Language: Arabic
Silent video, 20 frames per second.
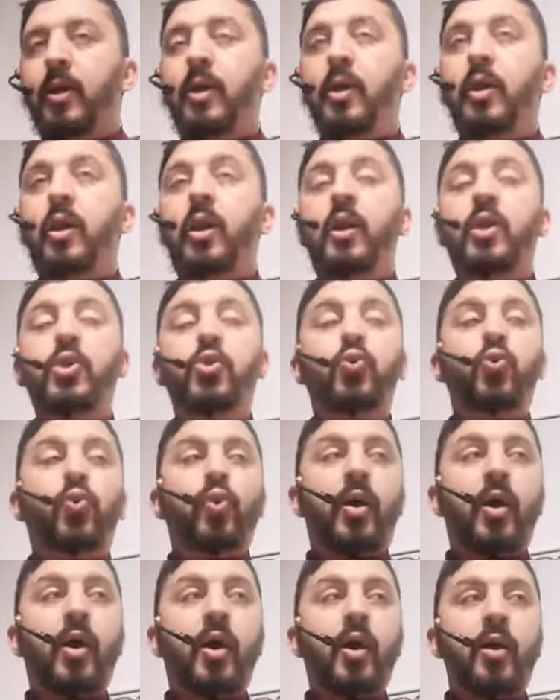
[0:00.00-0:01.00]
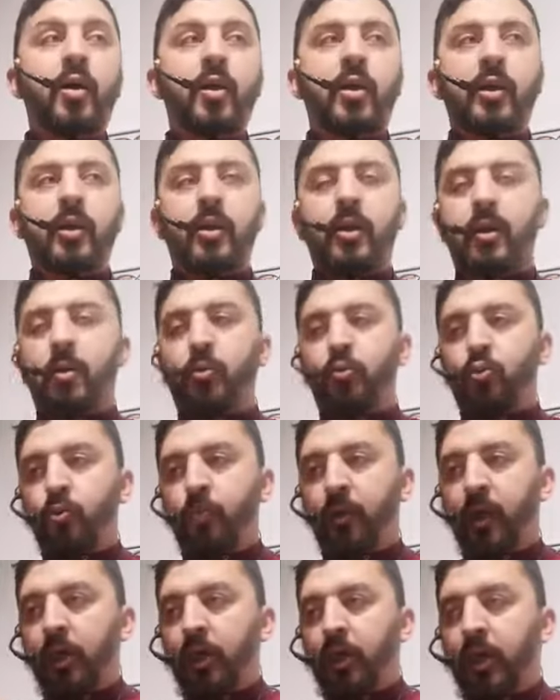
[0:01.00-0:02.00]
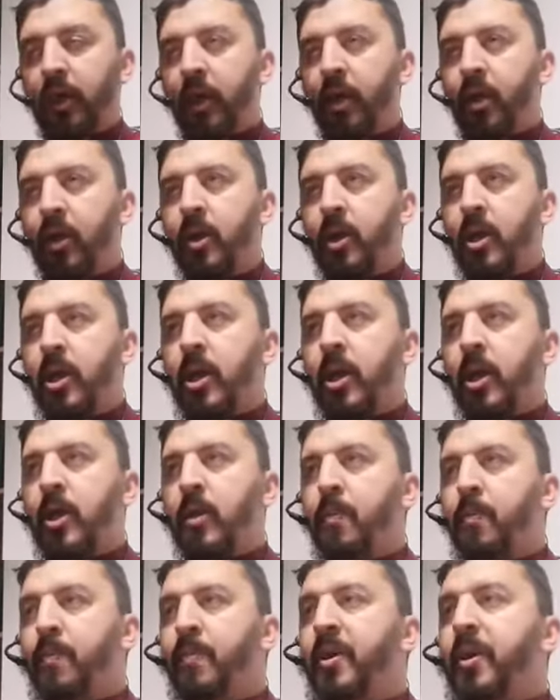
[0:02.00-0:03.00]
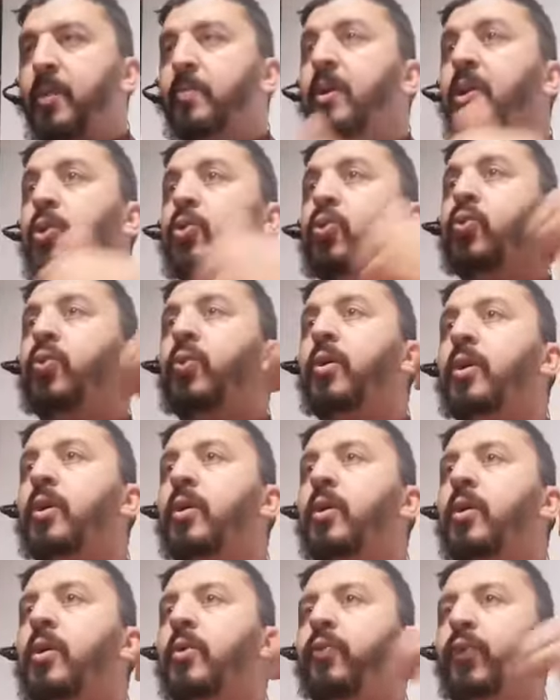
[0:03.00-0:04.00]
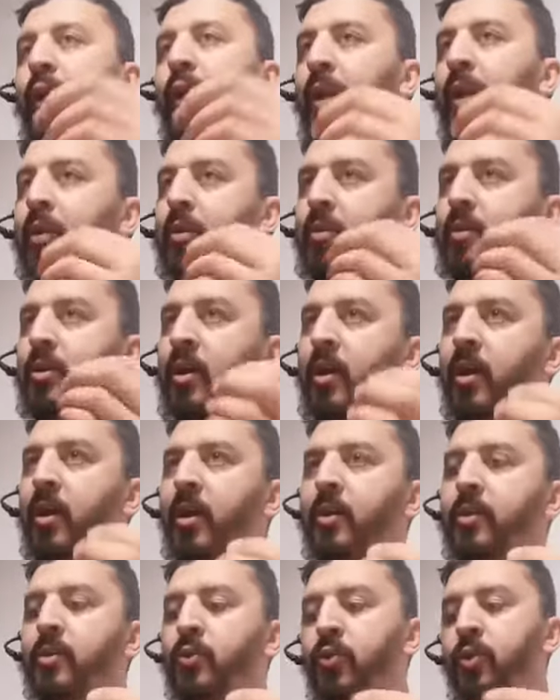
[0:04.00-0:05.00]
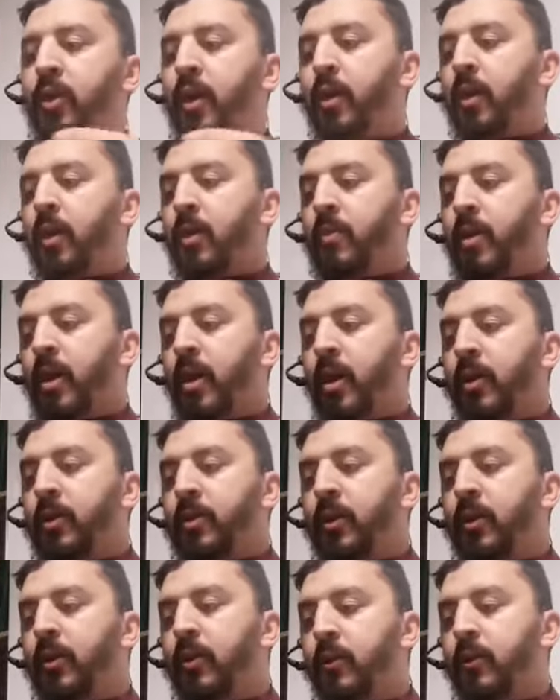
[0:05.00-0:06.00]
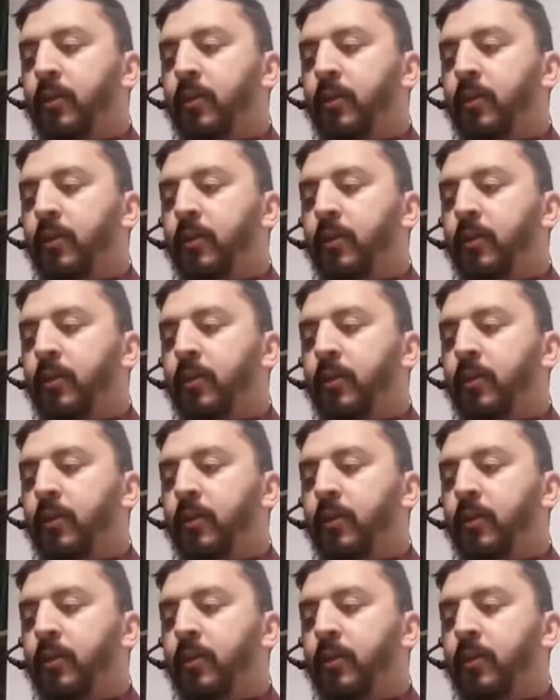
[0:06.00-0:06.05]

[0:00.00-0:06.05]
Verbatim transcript: علاش ذكرها مباشرة من بعد ما ذكر فعل الطاعات وترك المعاصي